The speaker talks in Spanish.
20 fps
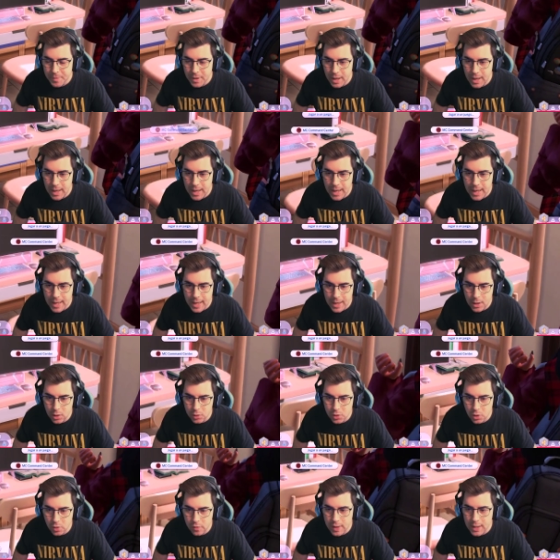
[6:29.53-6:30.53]
Eh, el
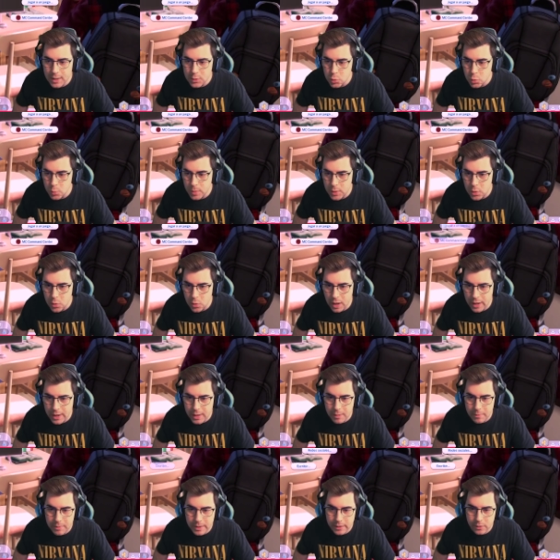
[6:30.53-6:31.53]
otro día estuve yo
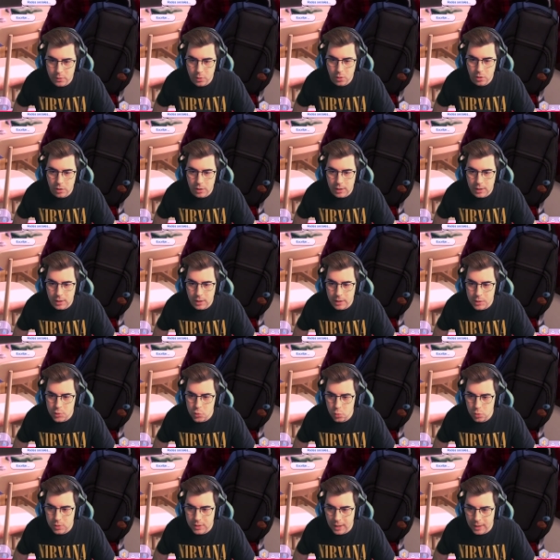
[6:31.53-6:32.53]
aquí viendo y
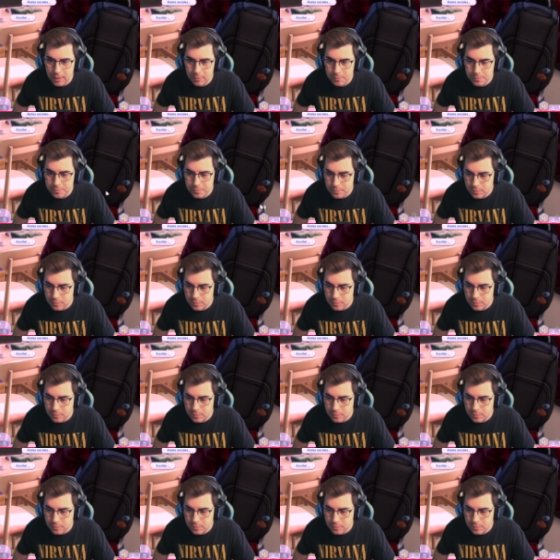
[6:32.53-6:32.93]
resulta